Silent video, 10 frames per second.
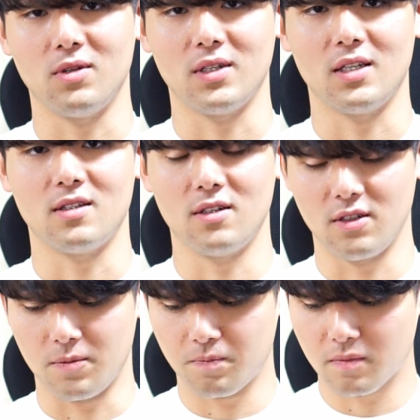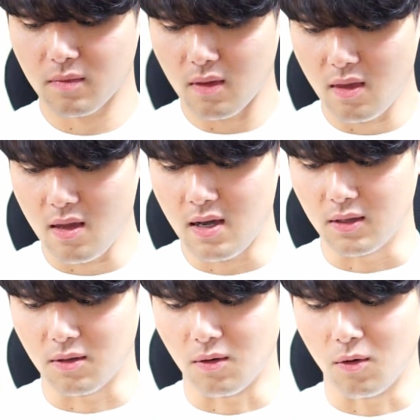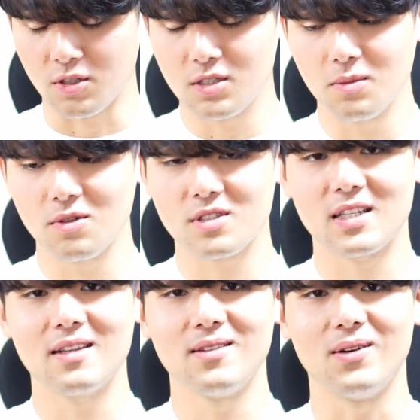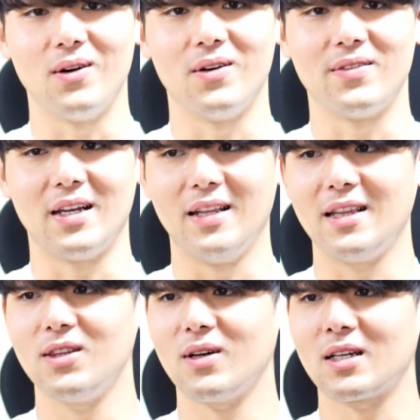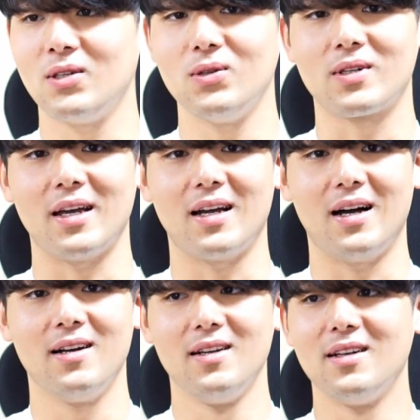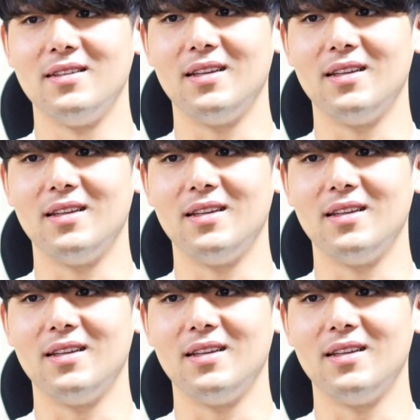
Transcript: 組とかでやってるあのお相撲さんのなんとか協会が